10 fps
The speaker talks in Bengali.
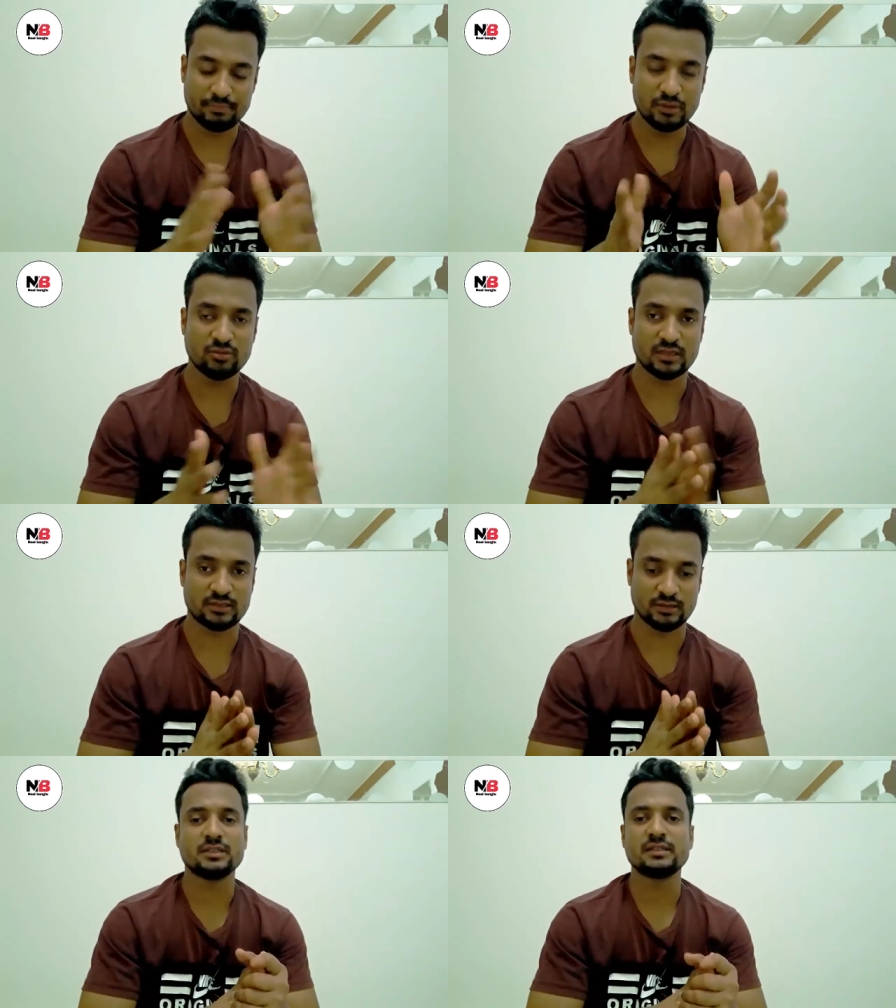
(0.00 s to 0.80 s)
ভিউজ
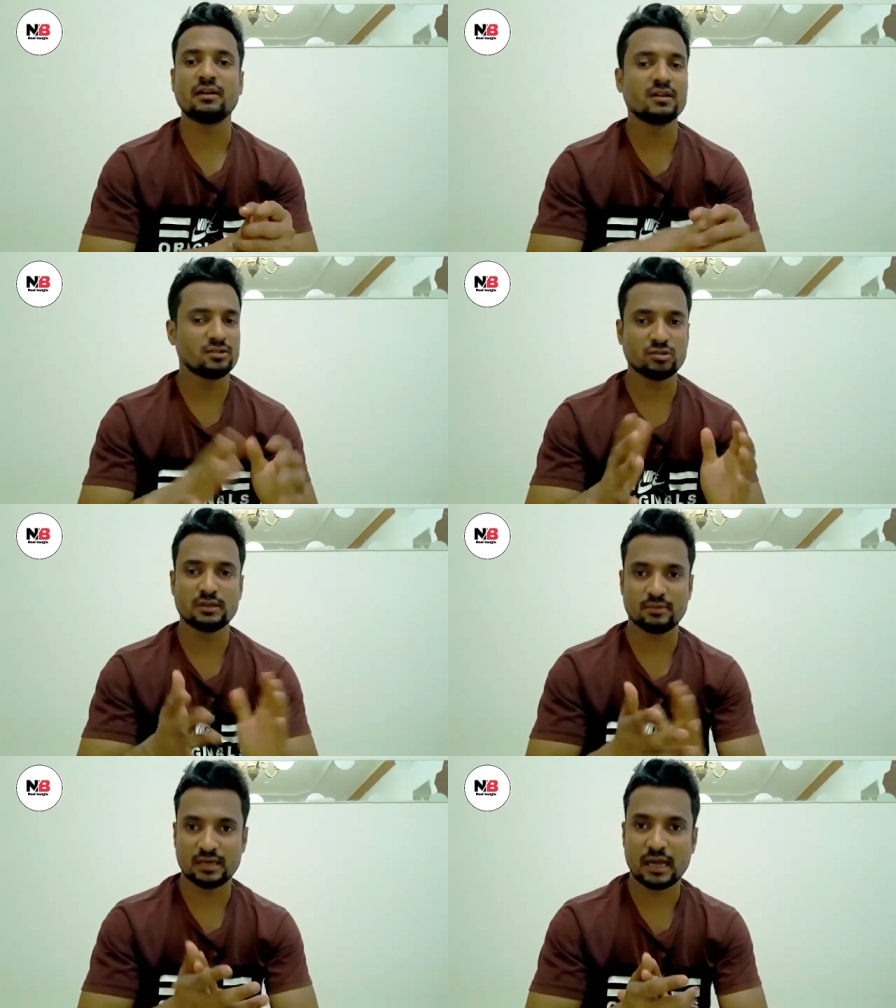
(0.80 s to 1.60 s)
আসে তাহলে কিন্তু
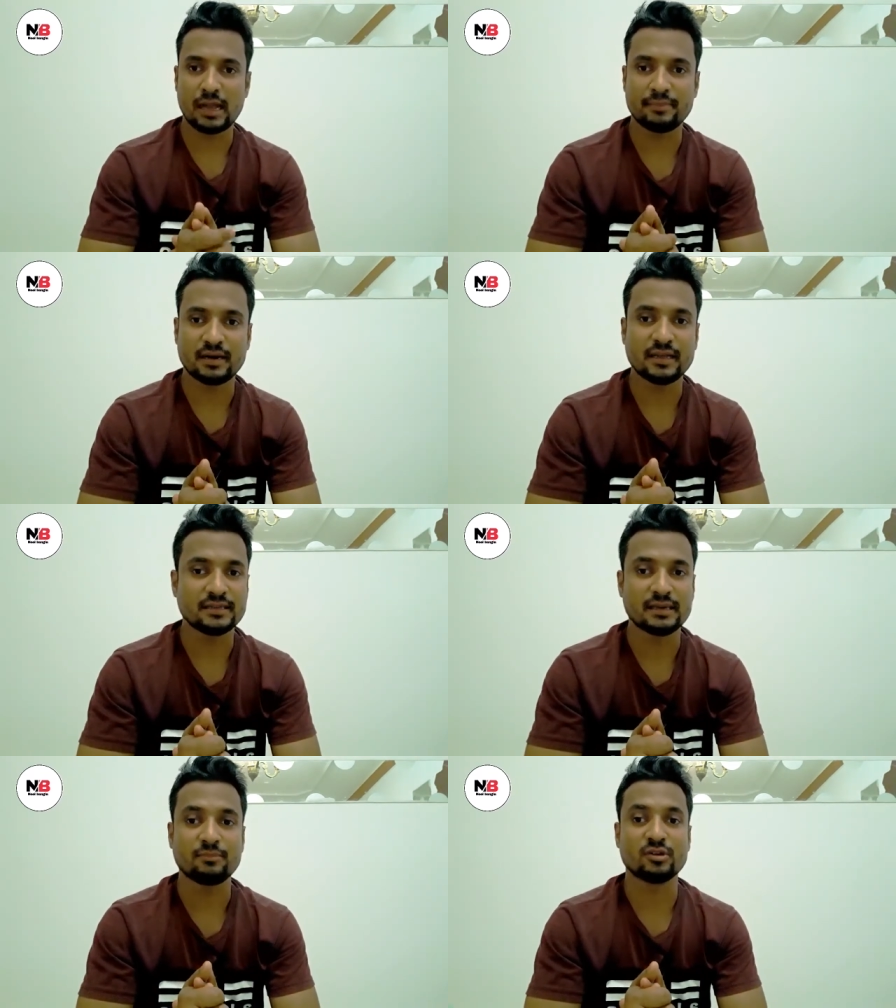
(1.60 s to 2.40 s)
তেমন টাকা আপনারা
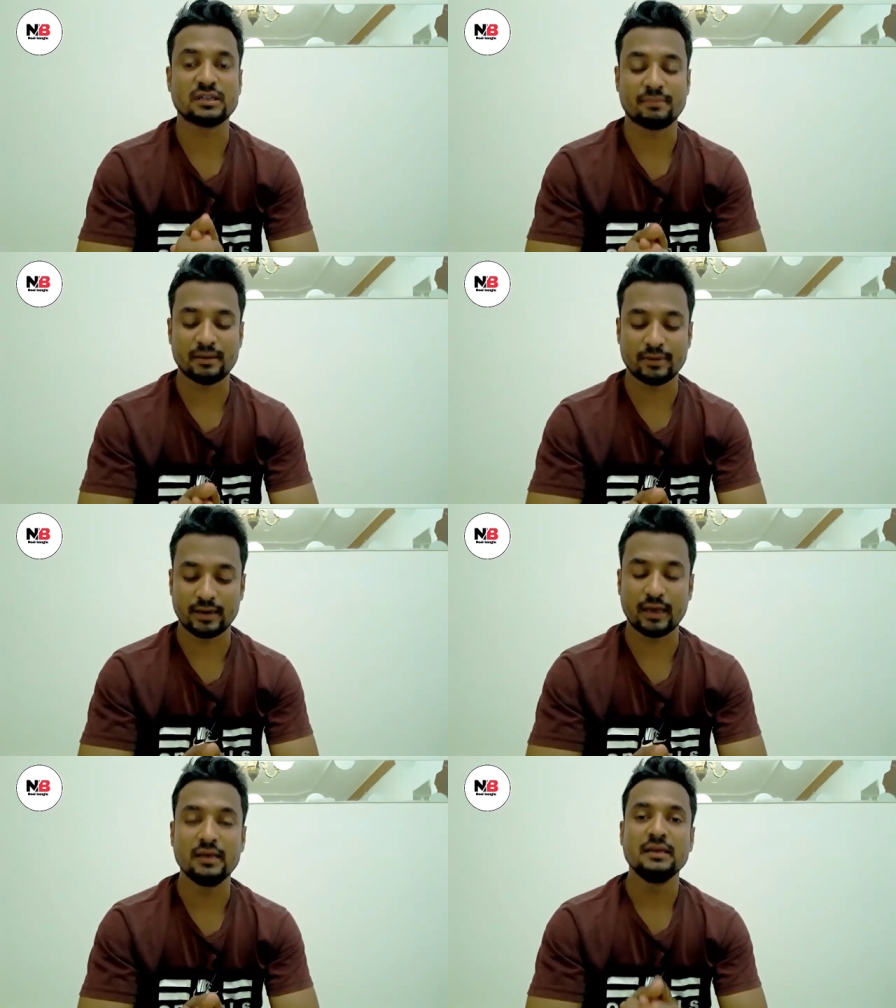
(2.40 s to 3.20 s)
ইনকাম করতে পারবেন
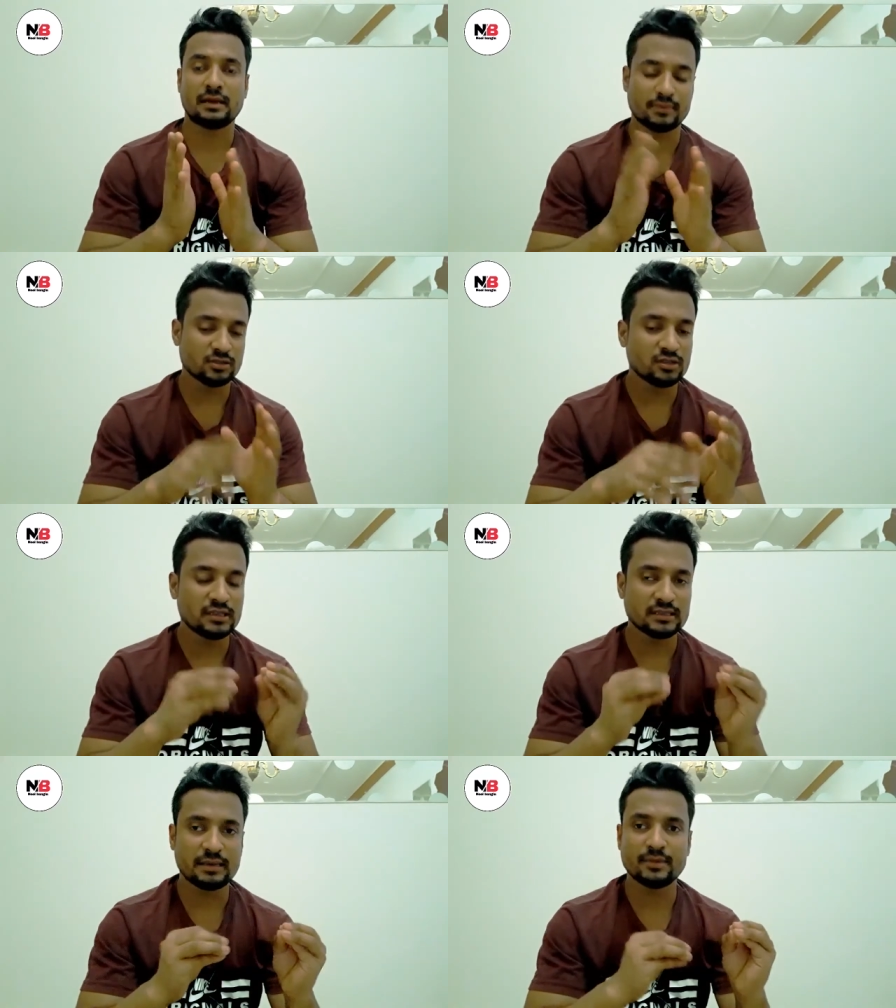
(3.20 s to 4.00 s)
না আমরা যদি
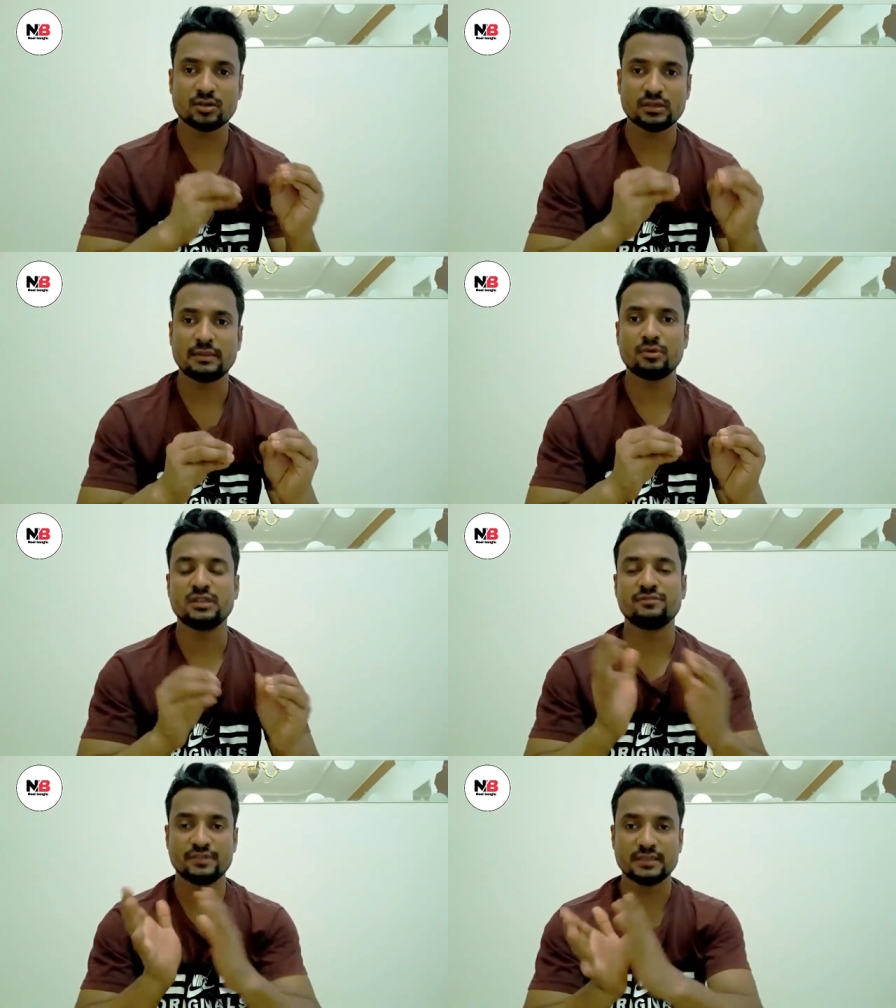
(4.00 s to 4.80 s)
ইনকামের কথা
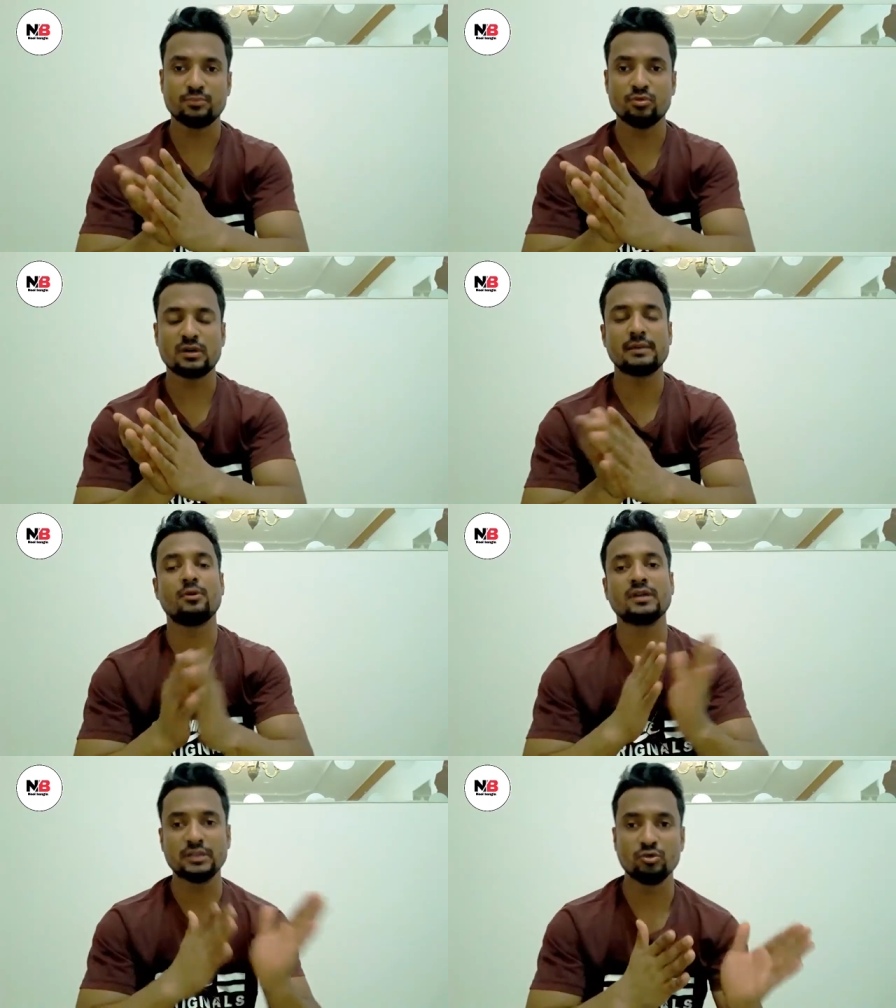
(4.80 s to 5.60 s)
বলি ফেসবুক
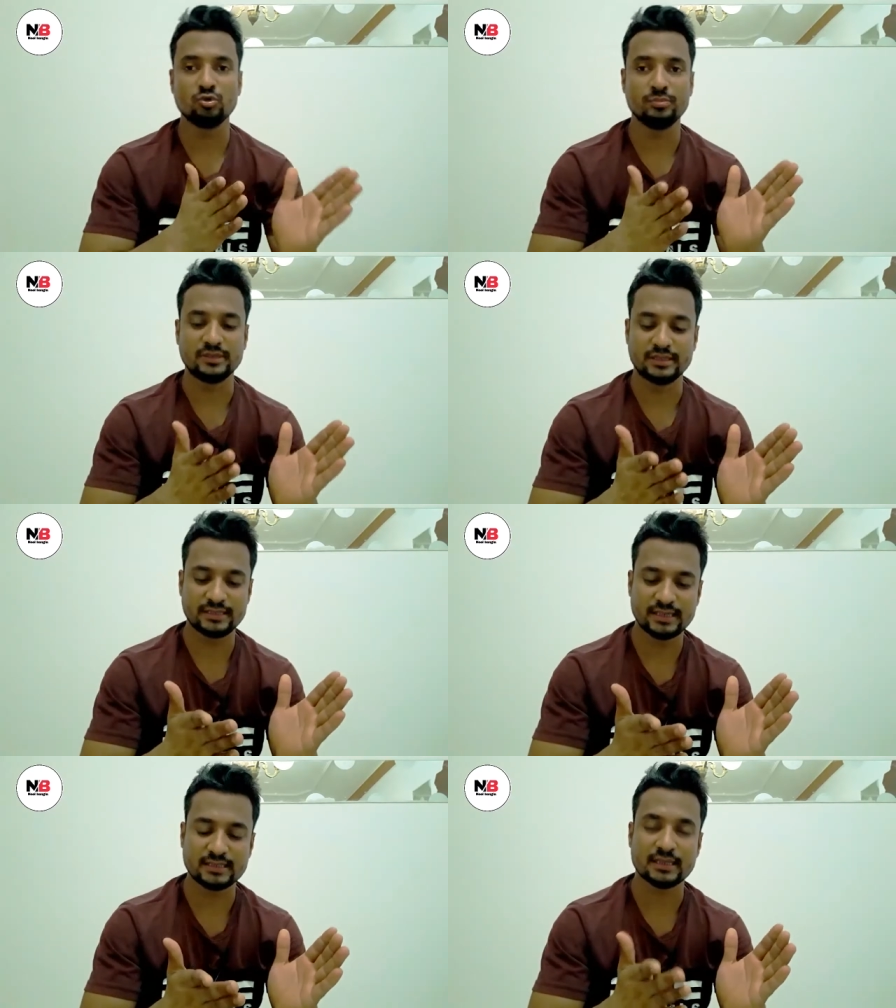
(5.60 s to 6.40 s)
এবং ইউটিউব নিয়ে
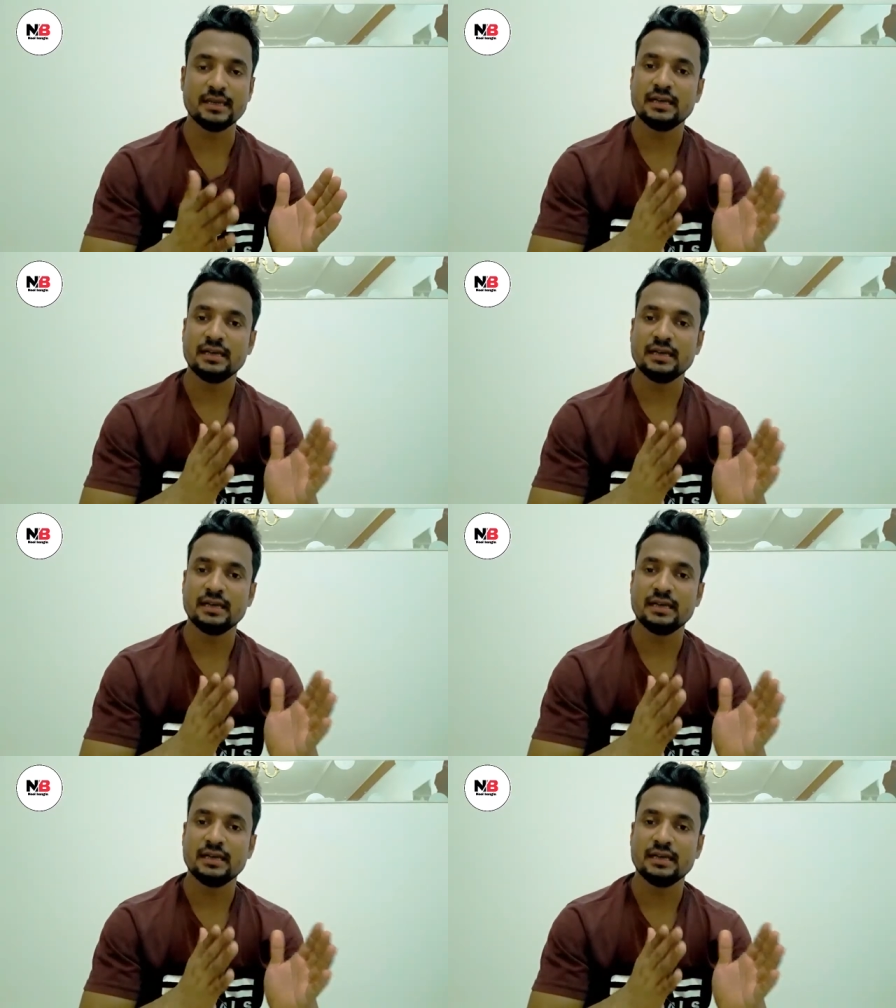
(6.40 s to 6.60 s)
ঠিক আছে